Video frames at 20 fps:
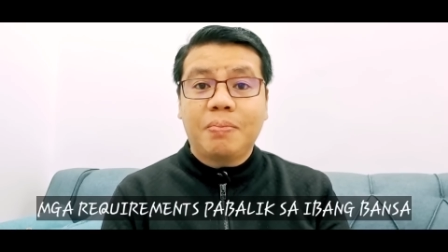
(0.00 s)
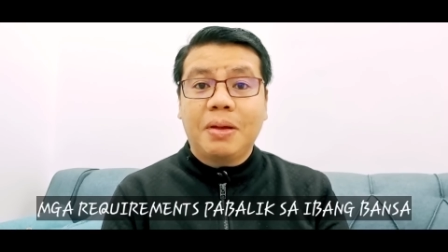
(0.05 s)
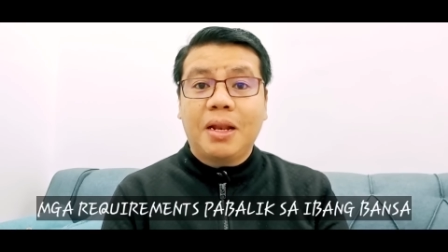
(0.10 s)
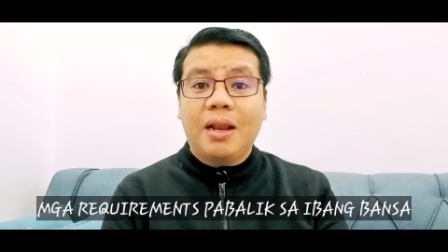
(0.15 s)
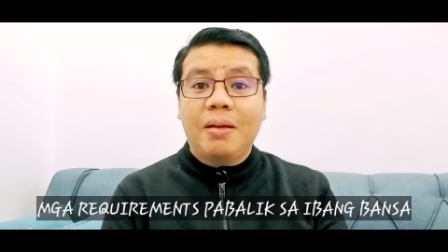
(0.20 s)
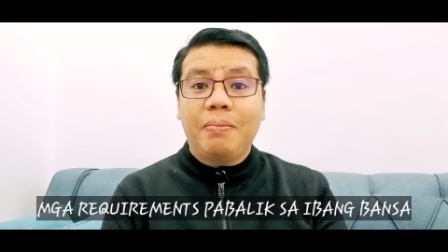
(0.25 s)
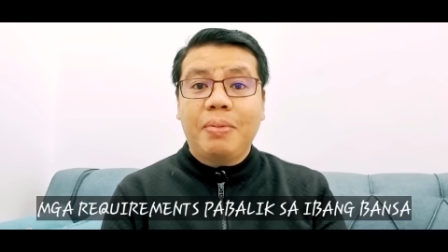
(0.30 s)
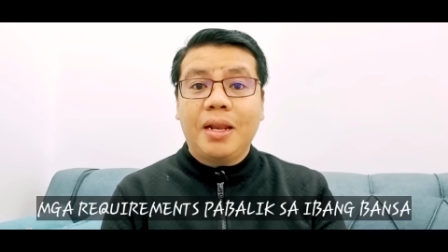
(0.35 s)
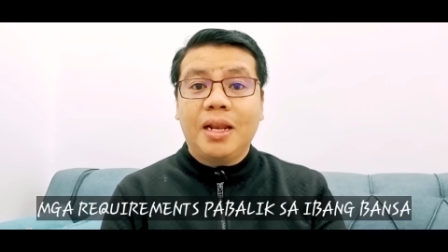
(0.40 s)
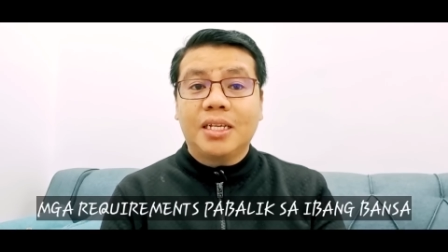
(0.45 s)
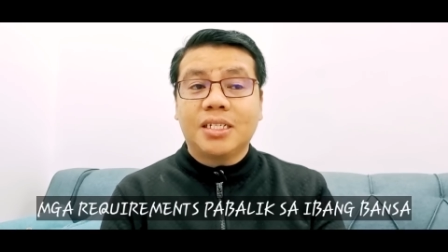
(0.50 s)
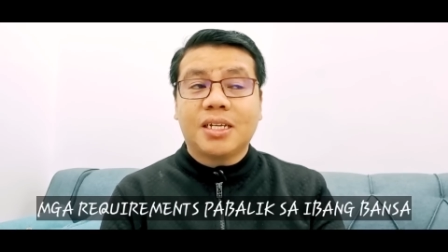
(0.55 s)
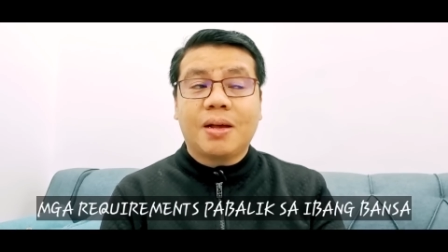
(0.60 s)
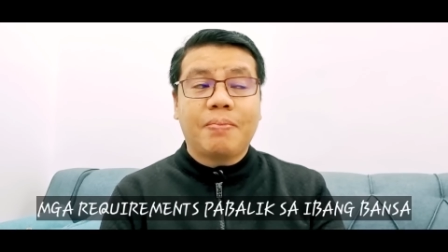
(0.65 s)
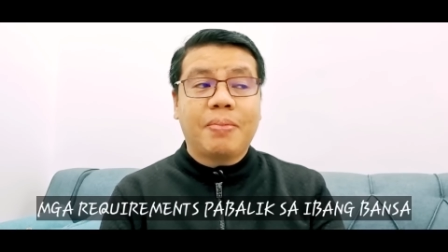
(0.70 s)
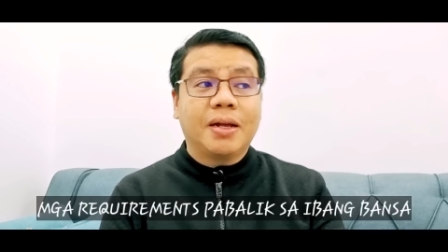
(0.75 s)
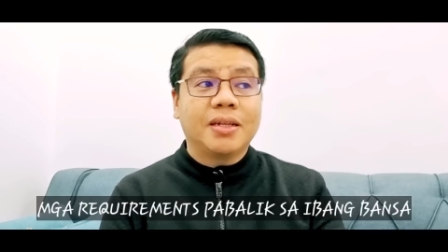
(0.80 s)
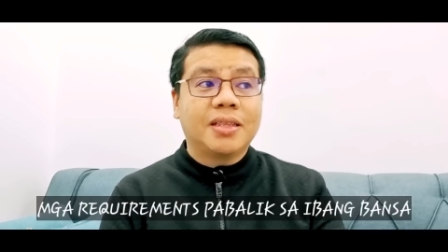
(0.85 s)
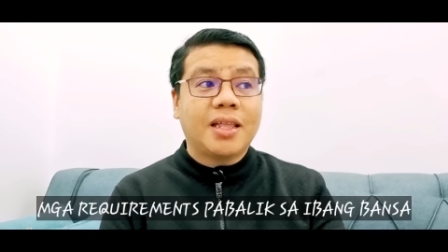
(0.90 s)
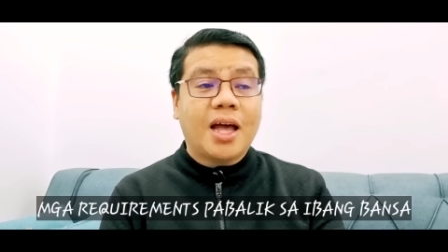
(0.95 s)
Pilipinas
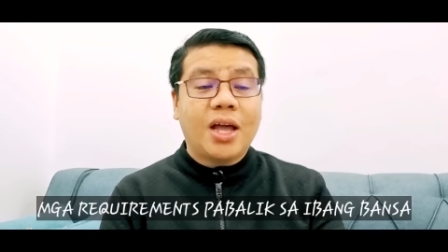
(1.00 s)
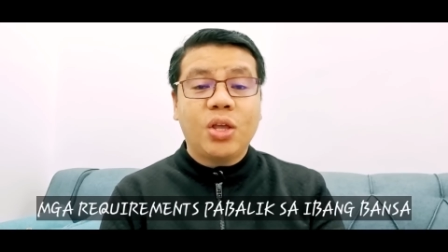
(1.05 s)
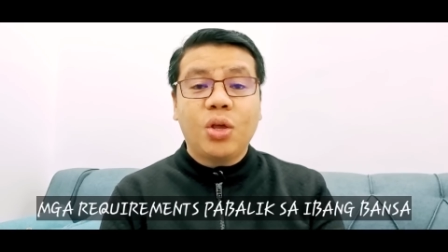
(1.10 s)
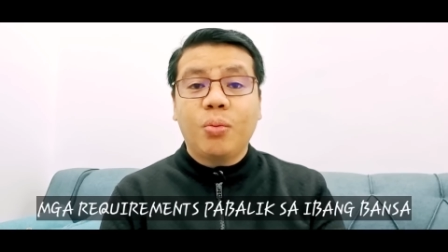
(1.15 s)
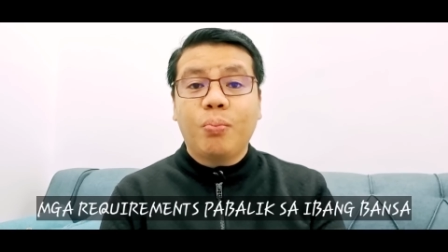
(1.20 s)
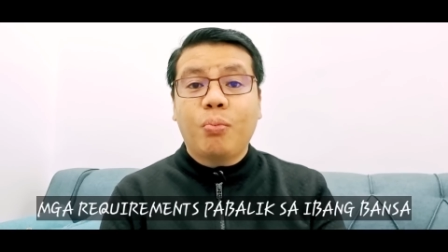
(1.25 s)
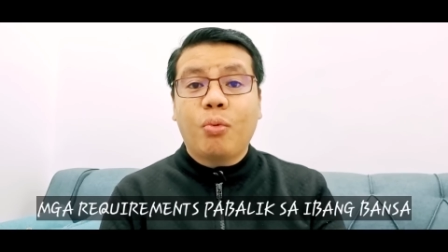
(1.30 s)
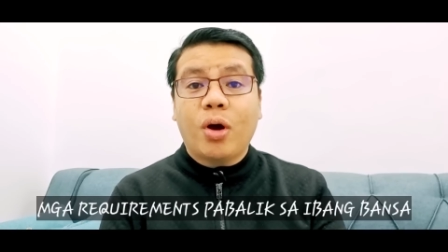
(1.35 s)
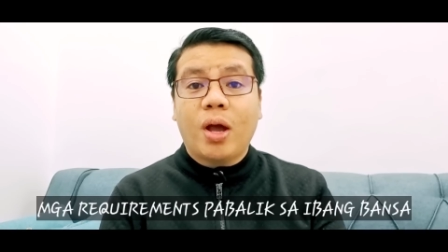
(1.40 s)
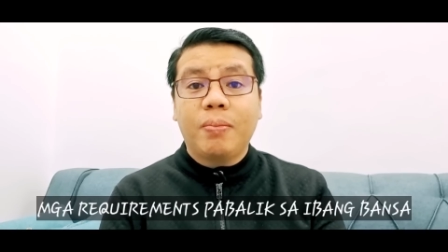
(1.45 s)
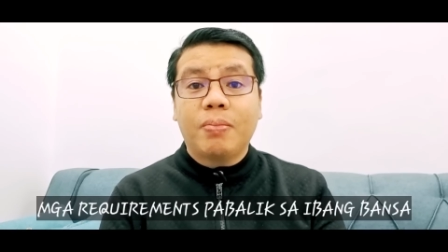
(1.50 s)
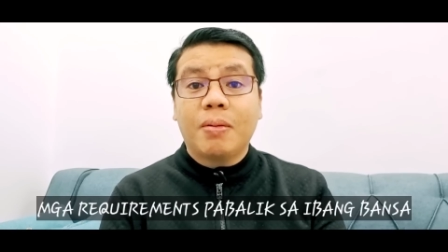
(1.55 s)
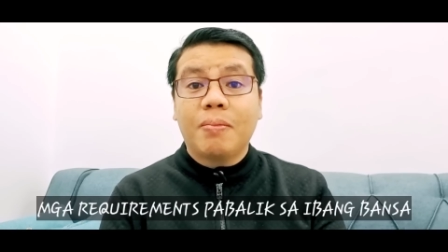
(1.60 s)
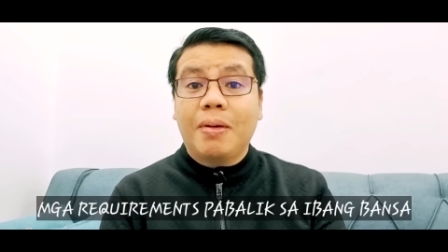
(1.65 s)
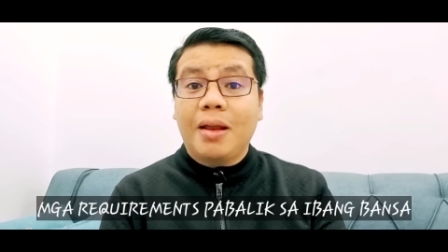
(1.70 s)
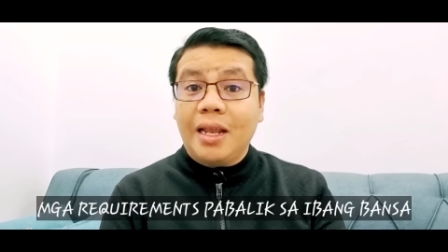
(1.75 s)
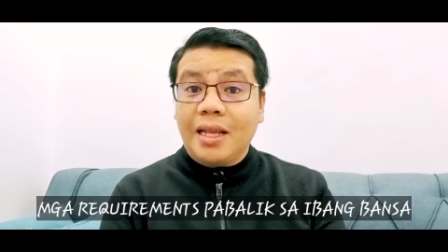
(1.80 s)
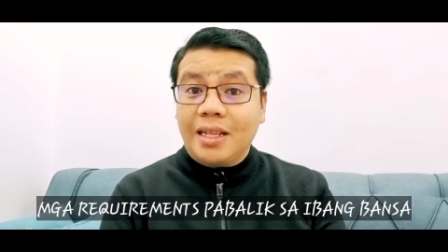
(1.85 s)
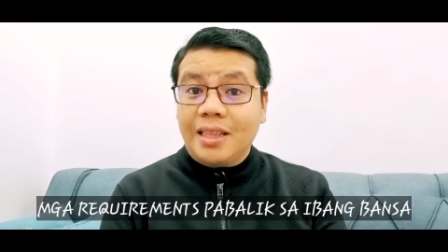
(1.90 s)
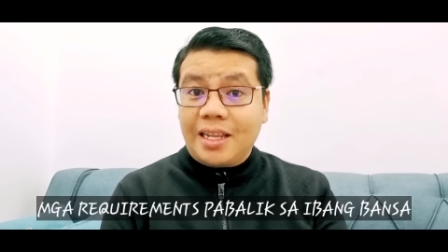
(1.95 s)
kapag tayo po ay
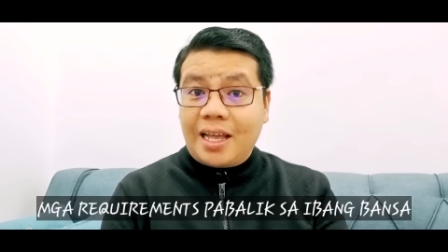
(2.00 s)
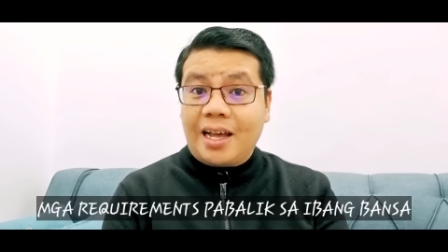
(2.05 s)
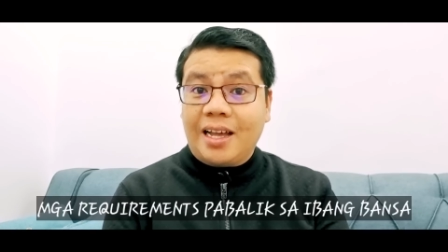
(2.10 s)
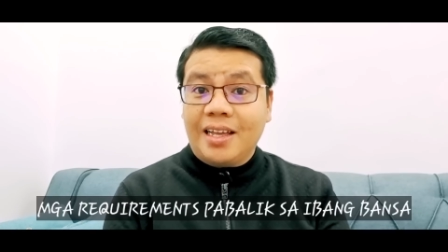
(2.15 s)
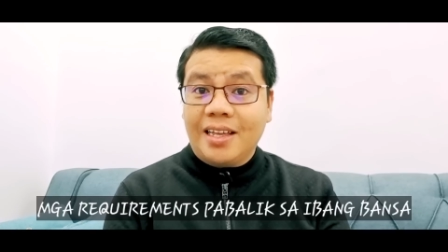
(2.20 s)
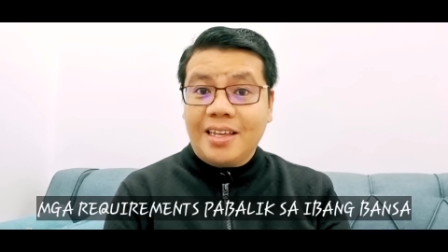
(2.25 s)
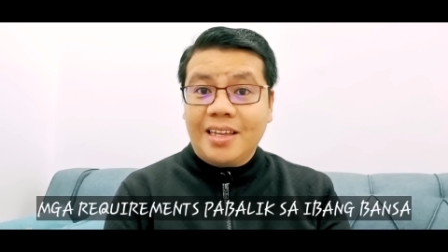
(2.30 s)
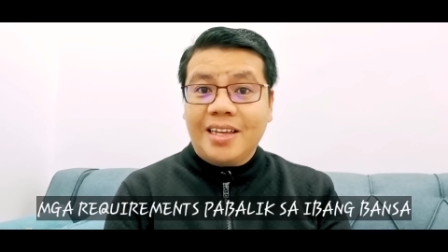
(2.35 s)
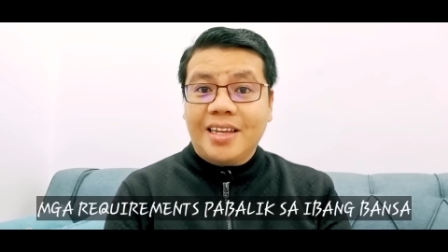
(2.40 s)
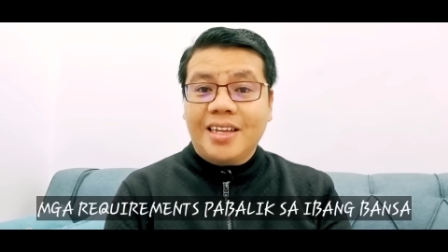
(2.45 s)
pabalik na